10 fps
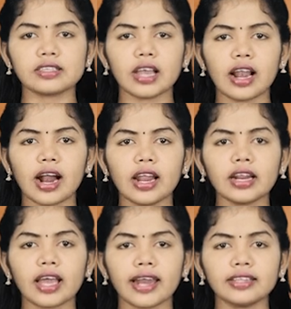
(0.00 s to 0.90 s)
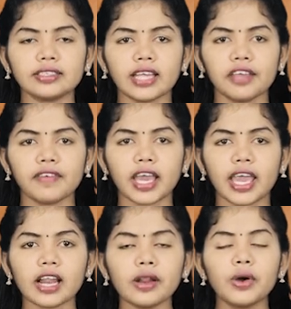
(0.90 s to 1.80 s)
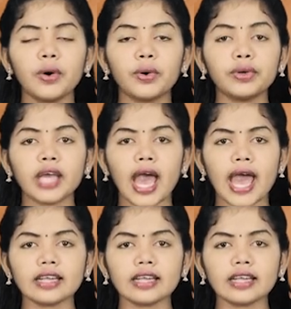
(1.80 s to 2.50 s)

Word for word: செயலாளர் கருத்து தெரிவிக்கையில் ஒரு